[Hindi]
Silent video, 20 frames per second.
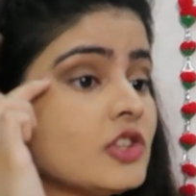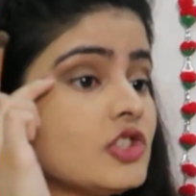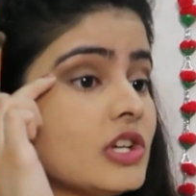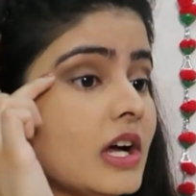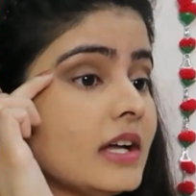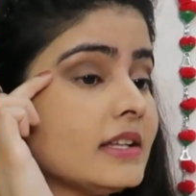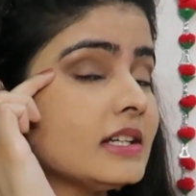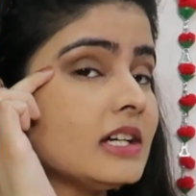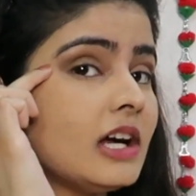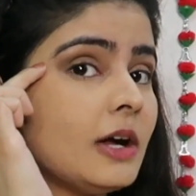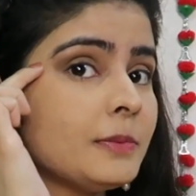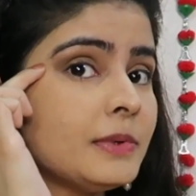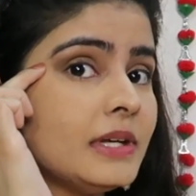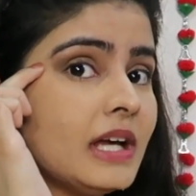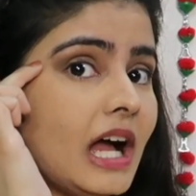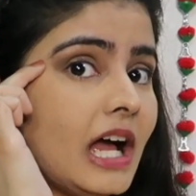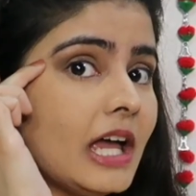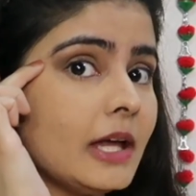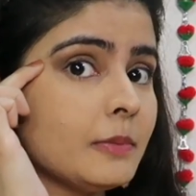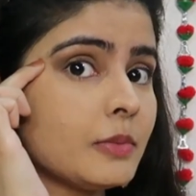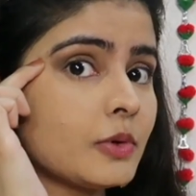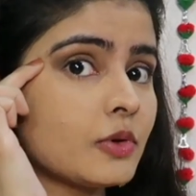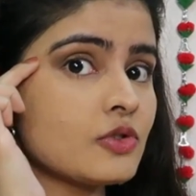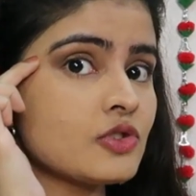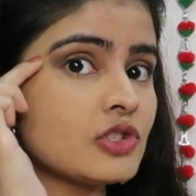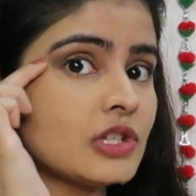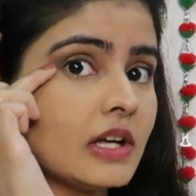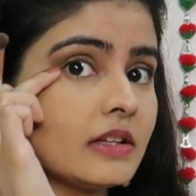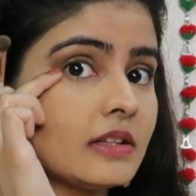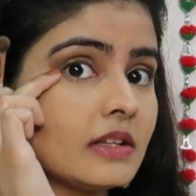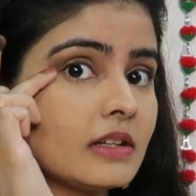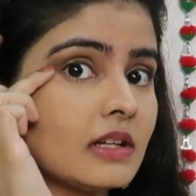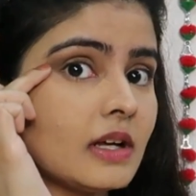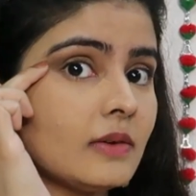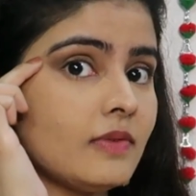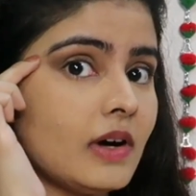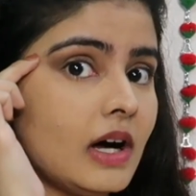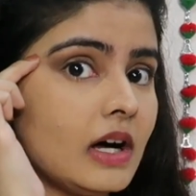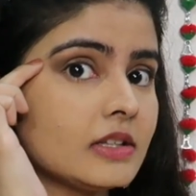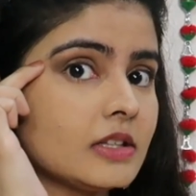जहाँ तक आपकी आईब्रोज जाती है
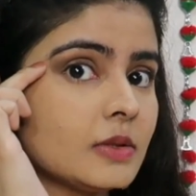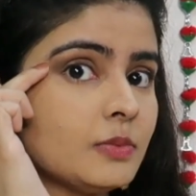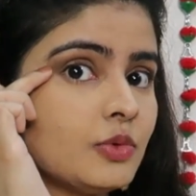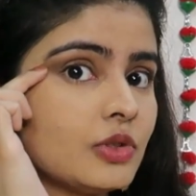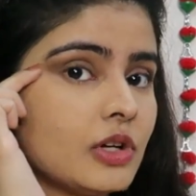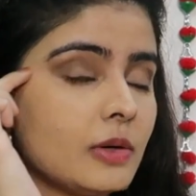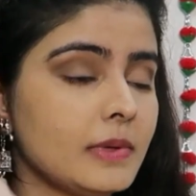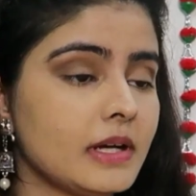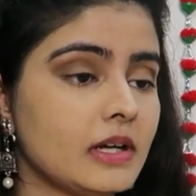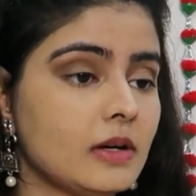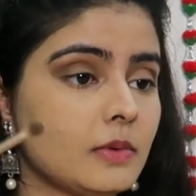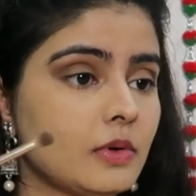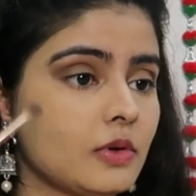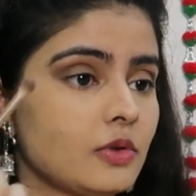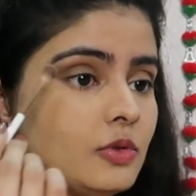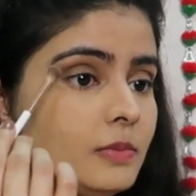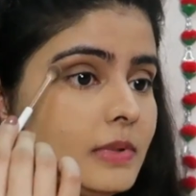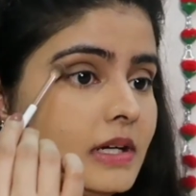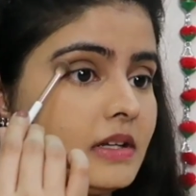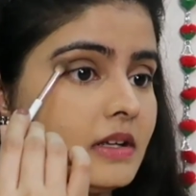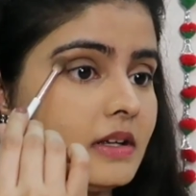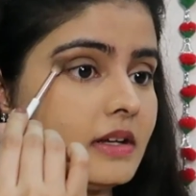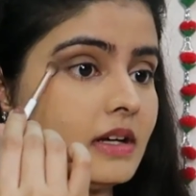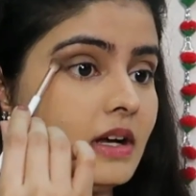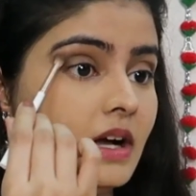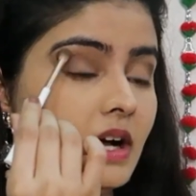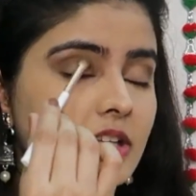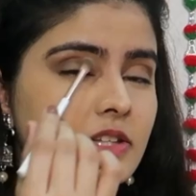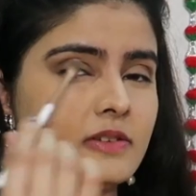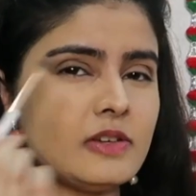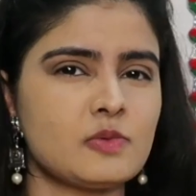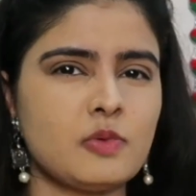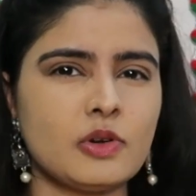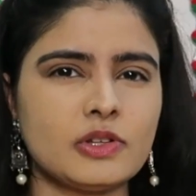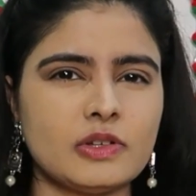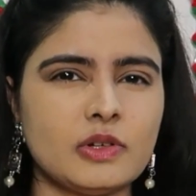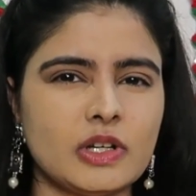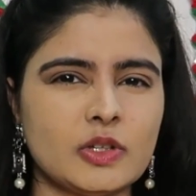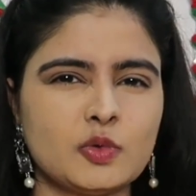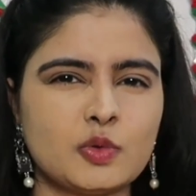ना वहाँ तक पूरा मेकअप करो तो बेटर रहेगा अदरवाइज
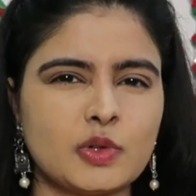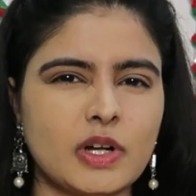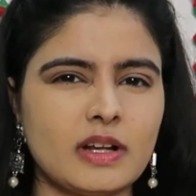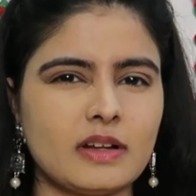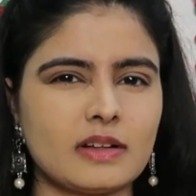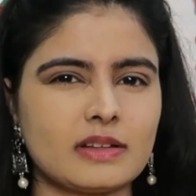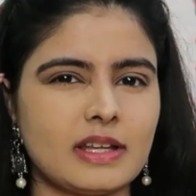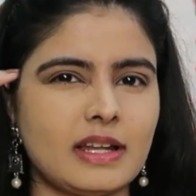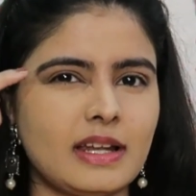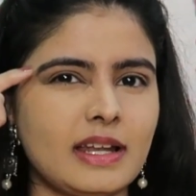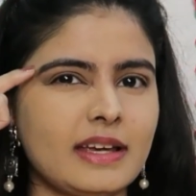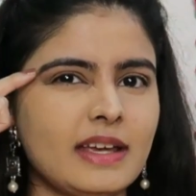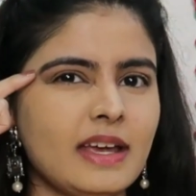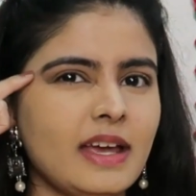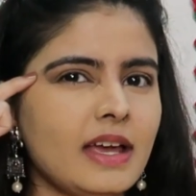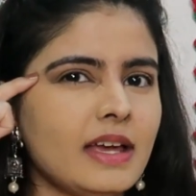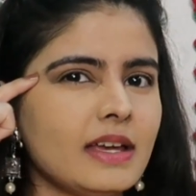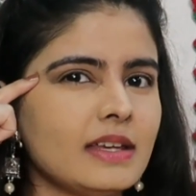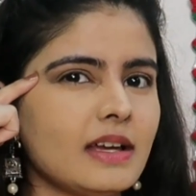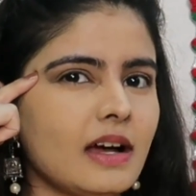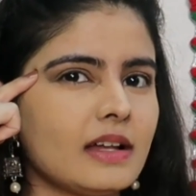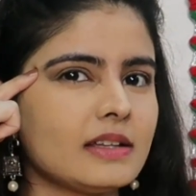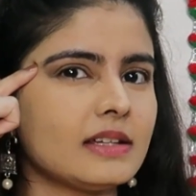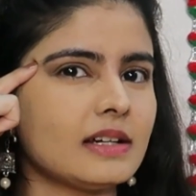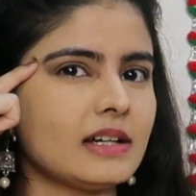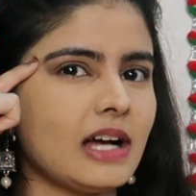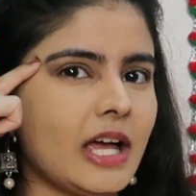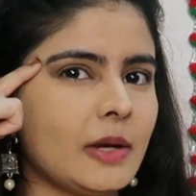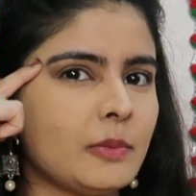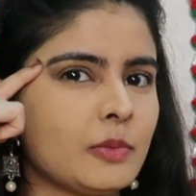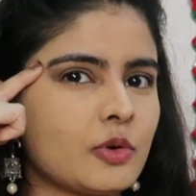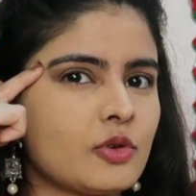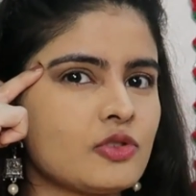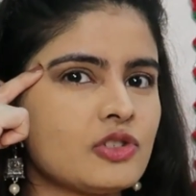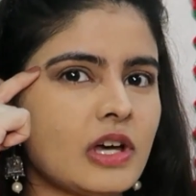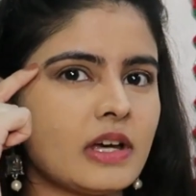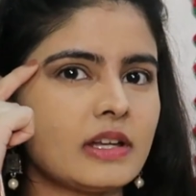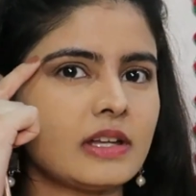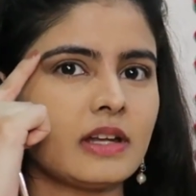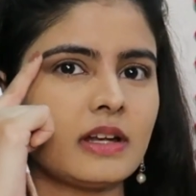बहुत अधूरा लगता है लाइक यहाँ तक
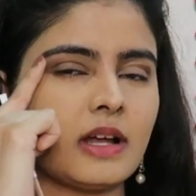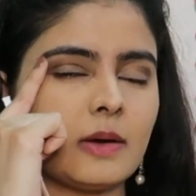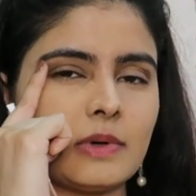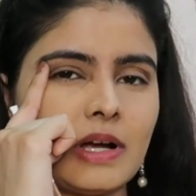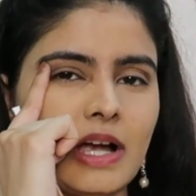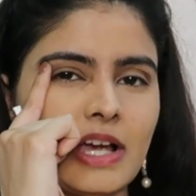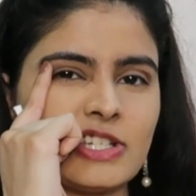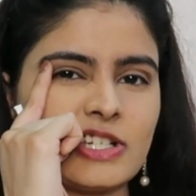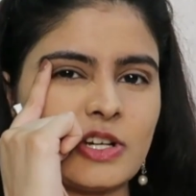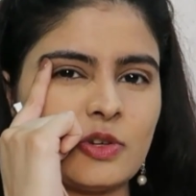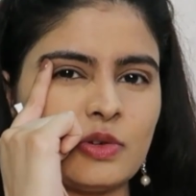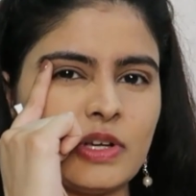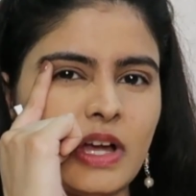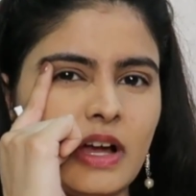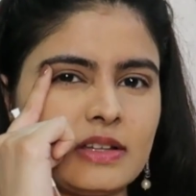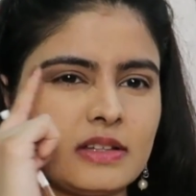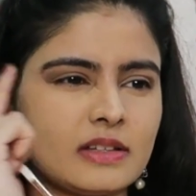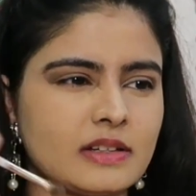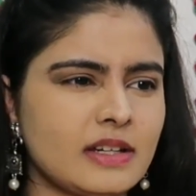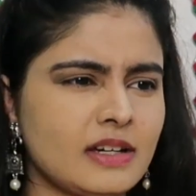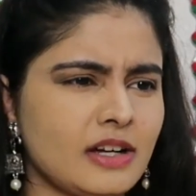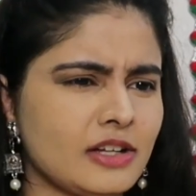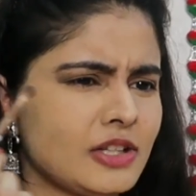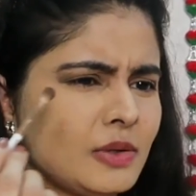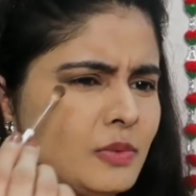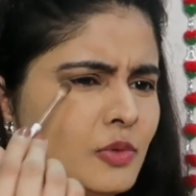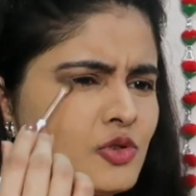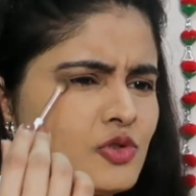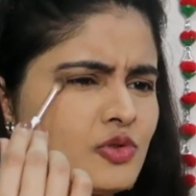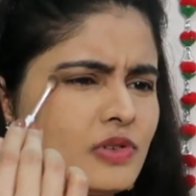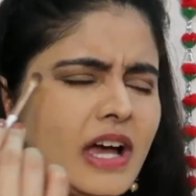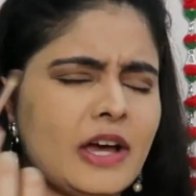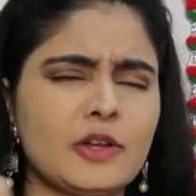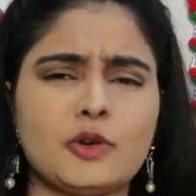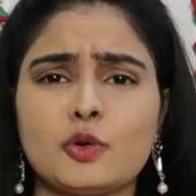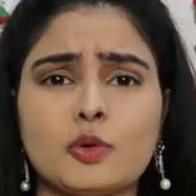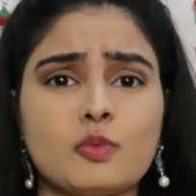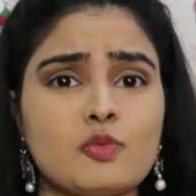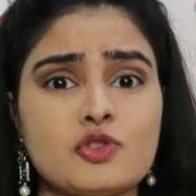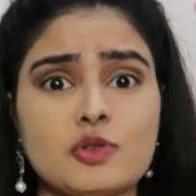आईब्रोज आ रही है ना आपका आई शेडो यहाँ तक ही खत्म हो चुका है
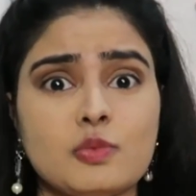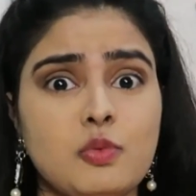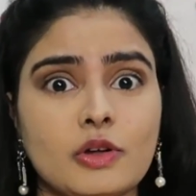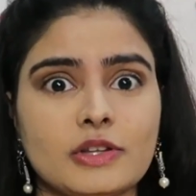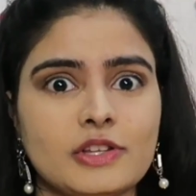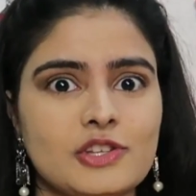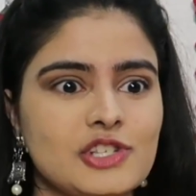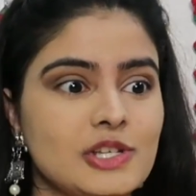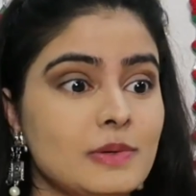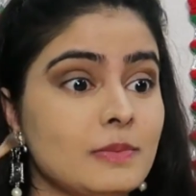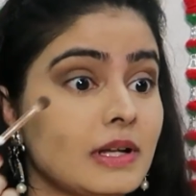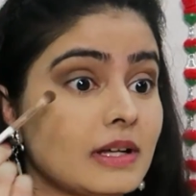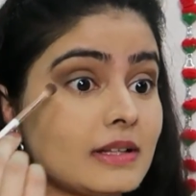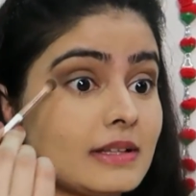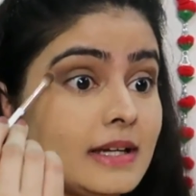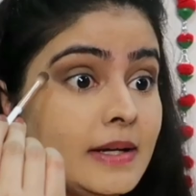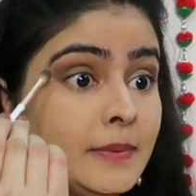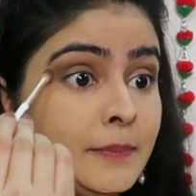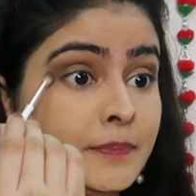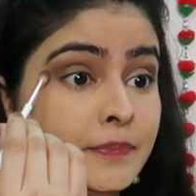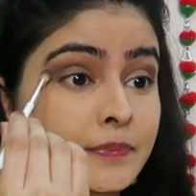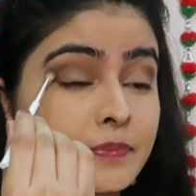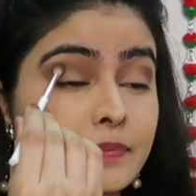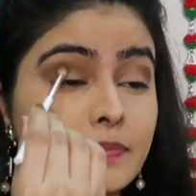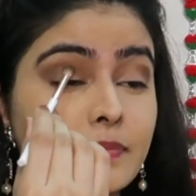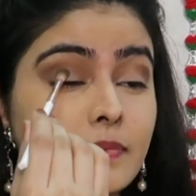आई डोंट नो मुझे बहुत अजीब लगता है